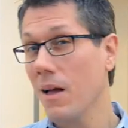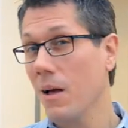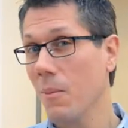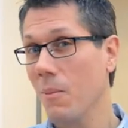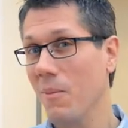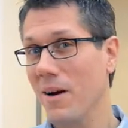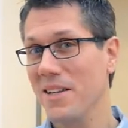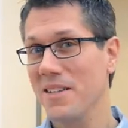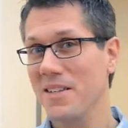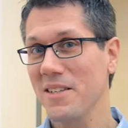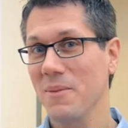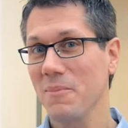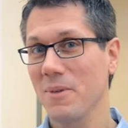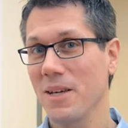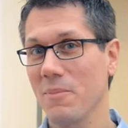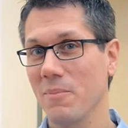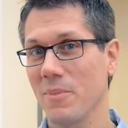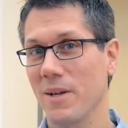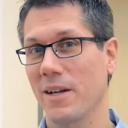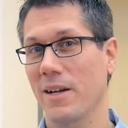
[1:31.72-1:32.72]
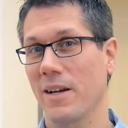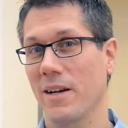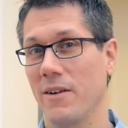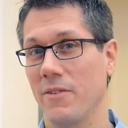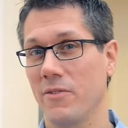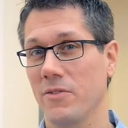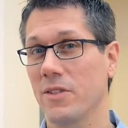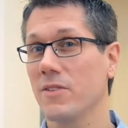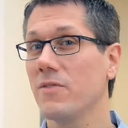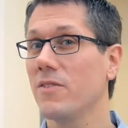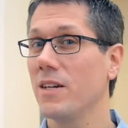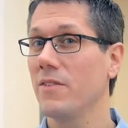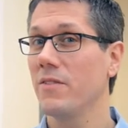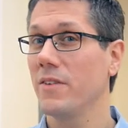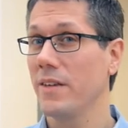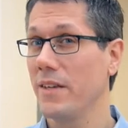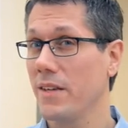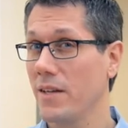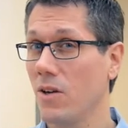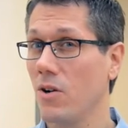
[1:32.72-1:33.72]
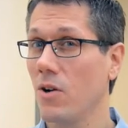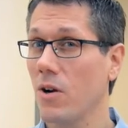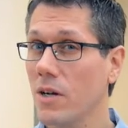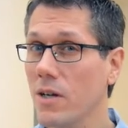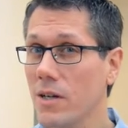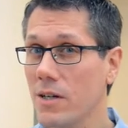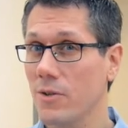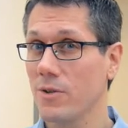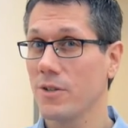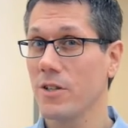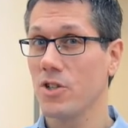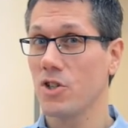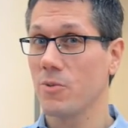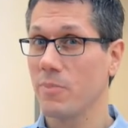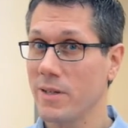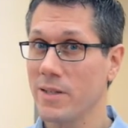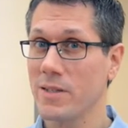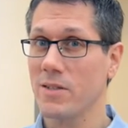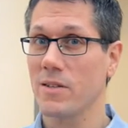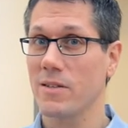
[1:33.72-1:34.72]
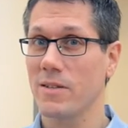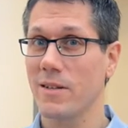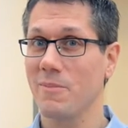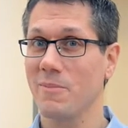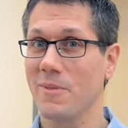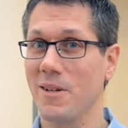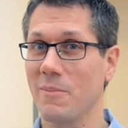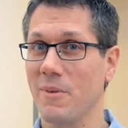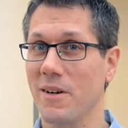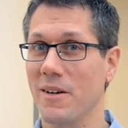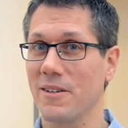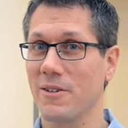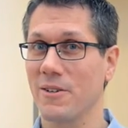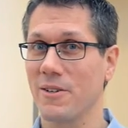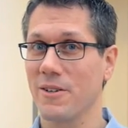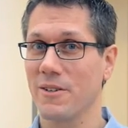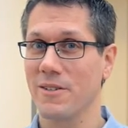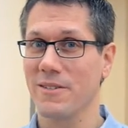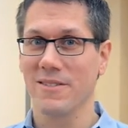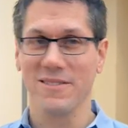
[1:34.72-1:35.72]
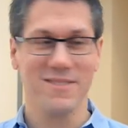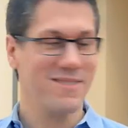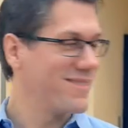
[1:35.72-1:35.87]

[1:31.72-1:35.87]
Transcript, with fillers: Mein Team gibt mir Kraft, weil wir hier locker und entspannt zusammenarbeiten können.